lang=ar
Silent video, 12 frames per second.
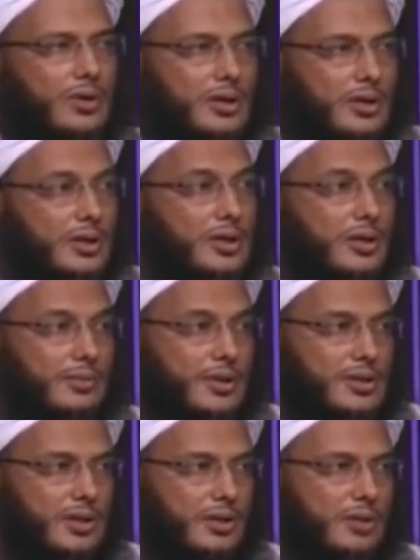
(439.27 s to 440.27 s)
أهل الكتاب
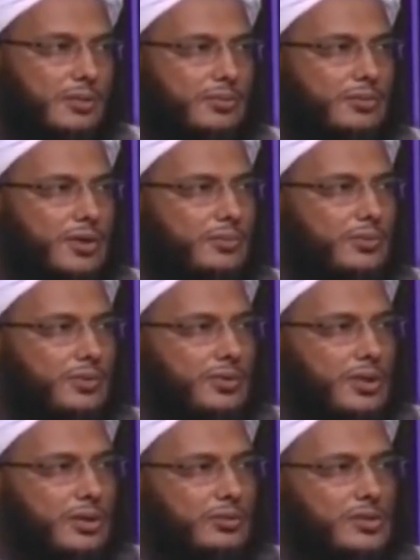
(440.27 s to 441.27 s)
أصلا يعمل فيها
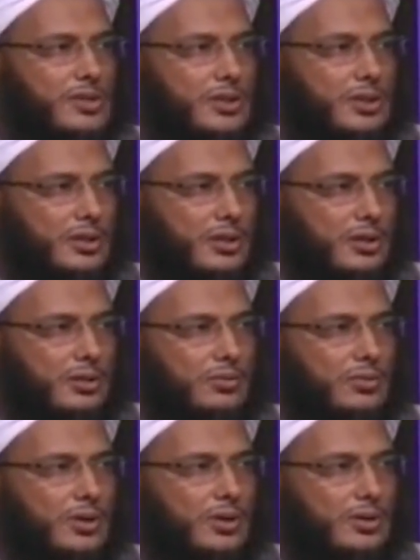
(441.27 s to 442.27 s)
البوذي والسيخي
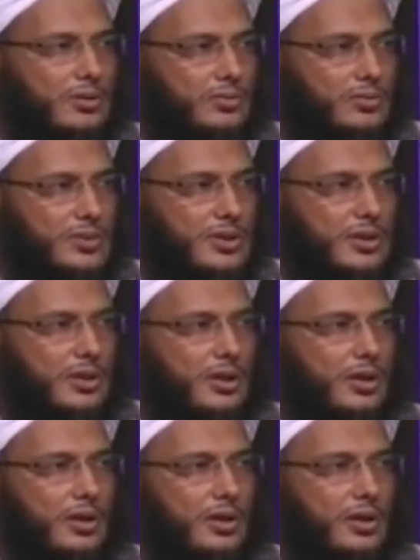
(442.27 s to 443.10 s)
والهندوسي